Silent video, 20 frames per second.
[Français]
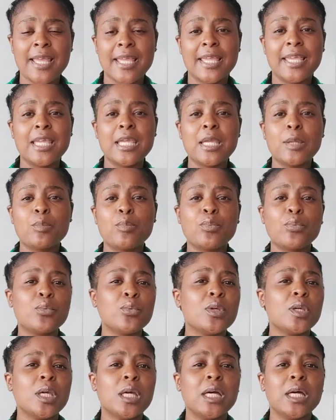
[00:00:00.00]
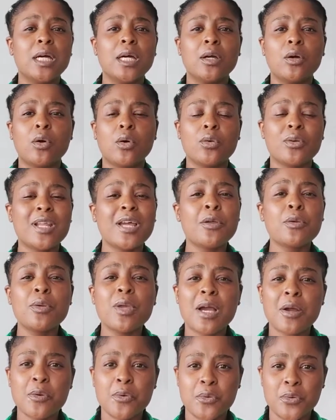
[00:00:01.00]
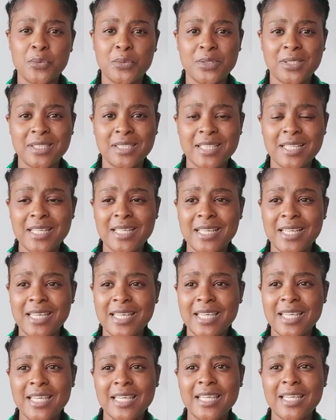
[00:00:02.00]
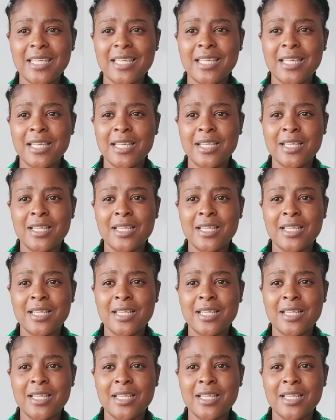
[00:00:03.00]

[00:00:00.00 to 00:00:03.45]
Et puis, euh, on a eu à causer et...